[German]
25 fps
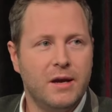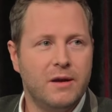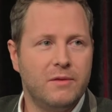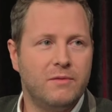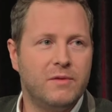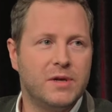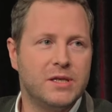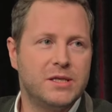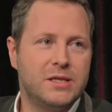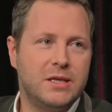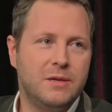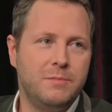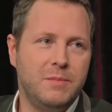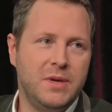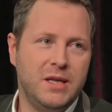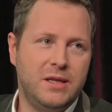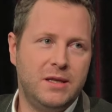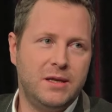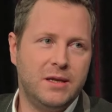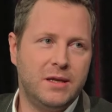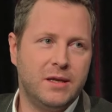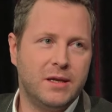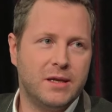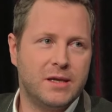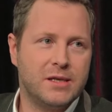was die
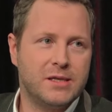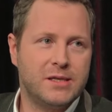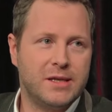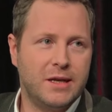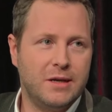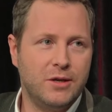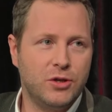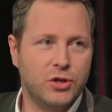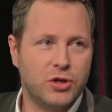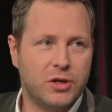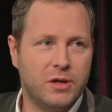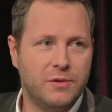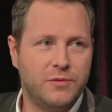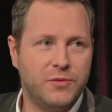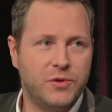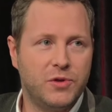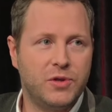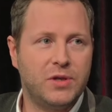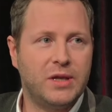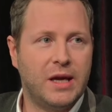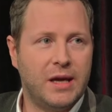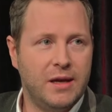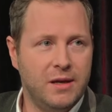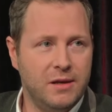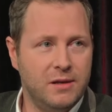Mitte der
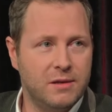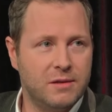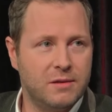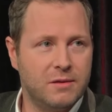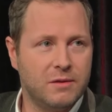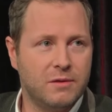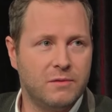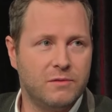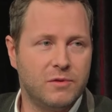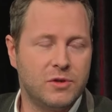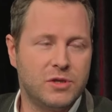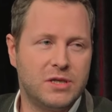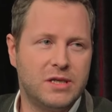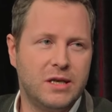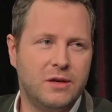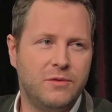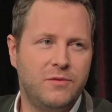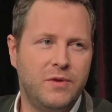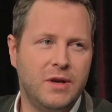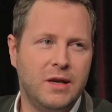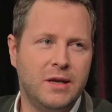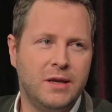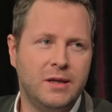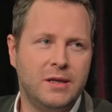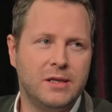Gesellschaft denkt und was sehr
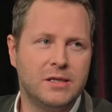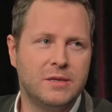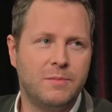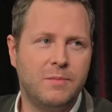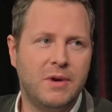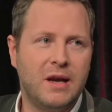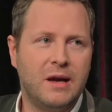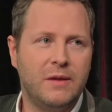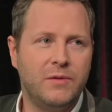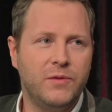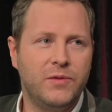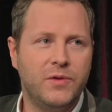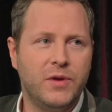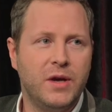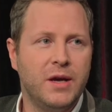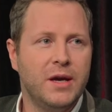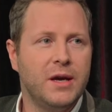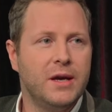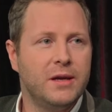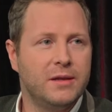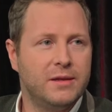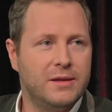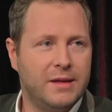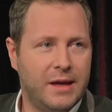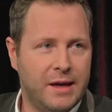viele in diesem Land
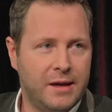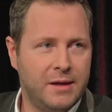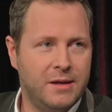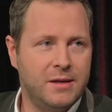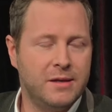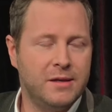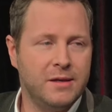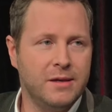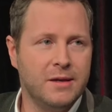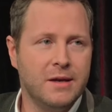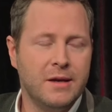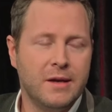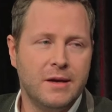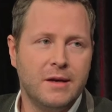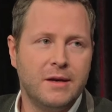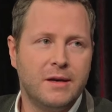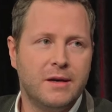denken.